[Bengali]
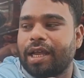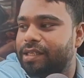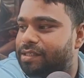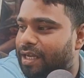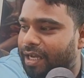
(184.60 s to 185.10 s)

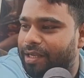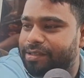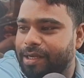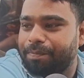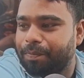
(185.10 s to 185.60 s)
রাস্তায়
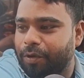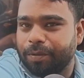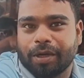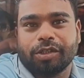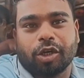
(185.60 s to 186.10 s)
যে
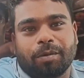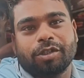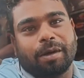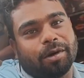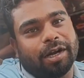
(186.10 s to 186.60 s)
পরিমাণ
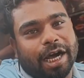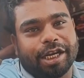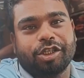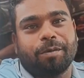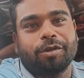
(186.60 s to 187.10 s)
সমস্যা আমার
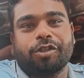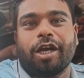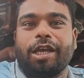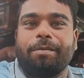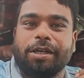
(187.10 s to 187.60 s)
গাড়ির
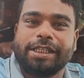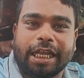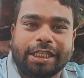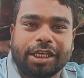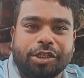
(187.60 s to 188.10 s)
সমস্যা হয় এবং
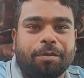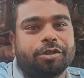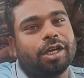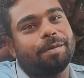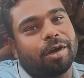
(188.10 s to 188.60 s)
যাত্রীর
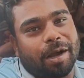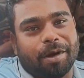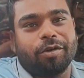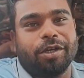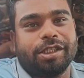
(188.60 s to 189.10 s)
সমস্যা এবং
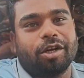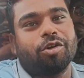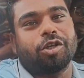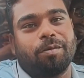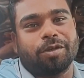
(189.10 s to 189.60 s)
আমার
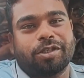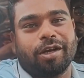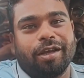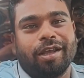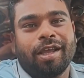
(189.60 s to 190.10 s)
নিজেকেও
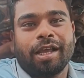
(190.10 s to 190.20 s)
সমস্যা হয়